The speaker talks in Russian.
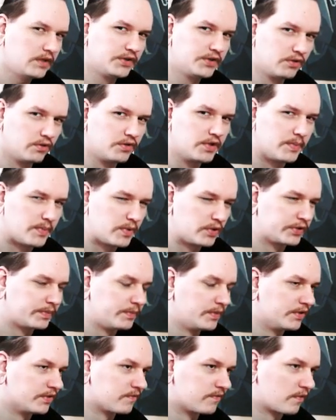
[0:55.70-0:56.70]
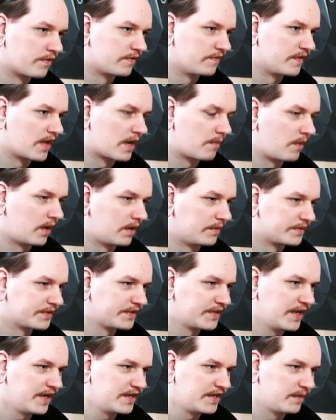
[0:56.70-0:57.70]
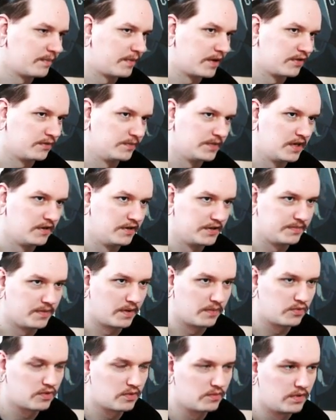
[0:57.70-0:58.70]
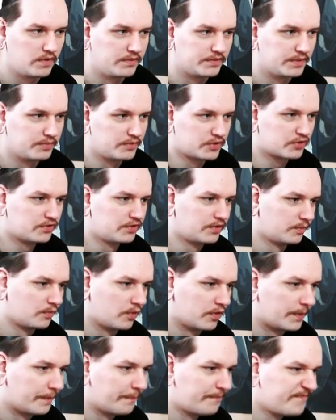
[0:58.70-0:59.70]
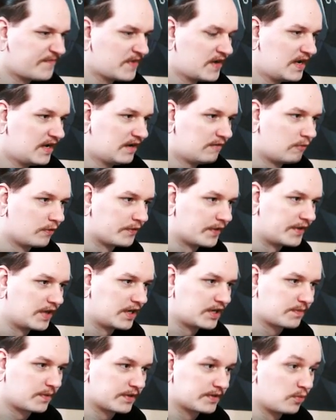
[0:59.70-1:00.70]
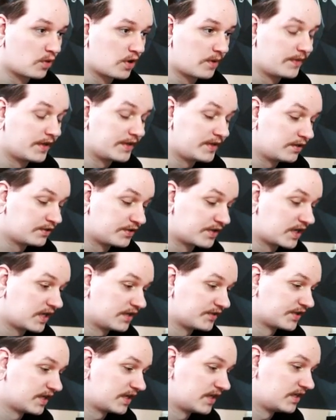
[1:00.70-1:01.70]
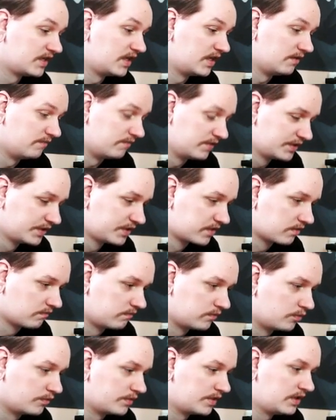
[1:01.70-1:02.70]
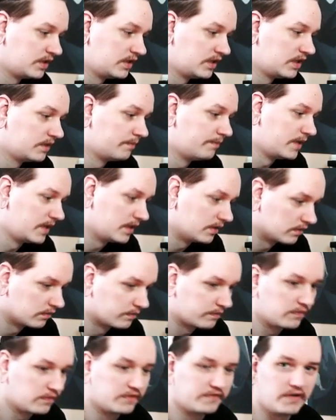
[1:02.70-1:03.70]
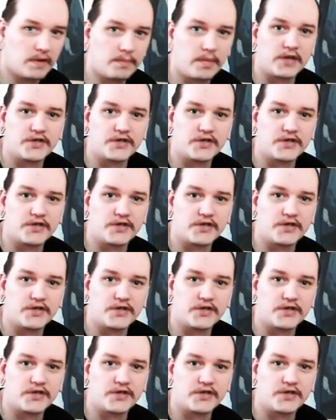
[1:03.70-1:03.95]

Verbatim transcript: сегодня плюс-минус вроде нормальное состояние, поэтому давайте попробуем, запишу немного. Вот, а дальше посмотрим. Надеюсь, до конца недели выздоровлю. И, блин, две